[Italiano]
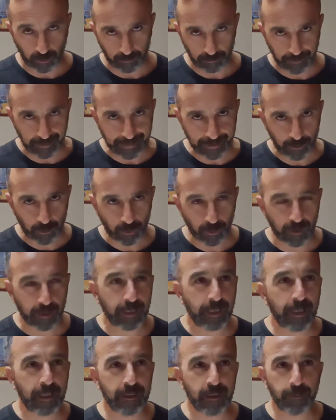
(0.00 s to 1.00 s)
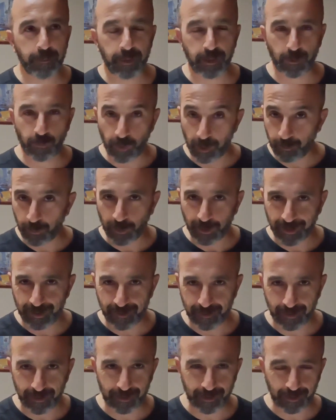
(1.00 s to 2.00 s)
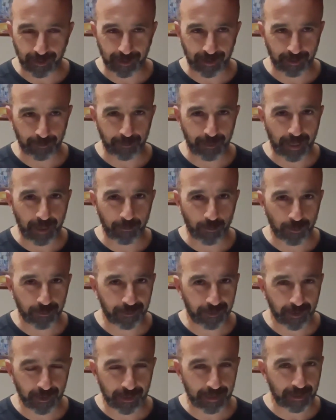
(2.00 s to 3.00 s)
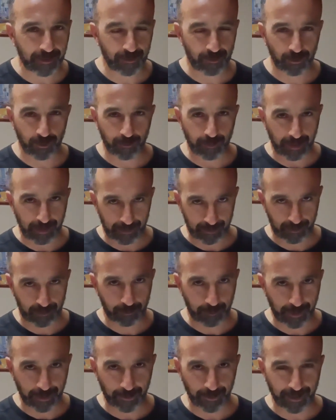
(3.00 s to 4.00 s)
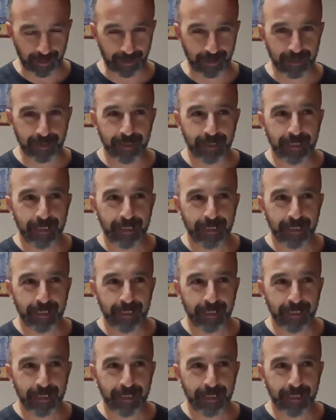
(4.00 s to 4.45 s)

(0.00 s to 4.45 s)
o bentornati per quei pochi iscritti che abbiamo fino adesso, ma spero che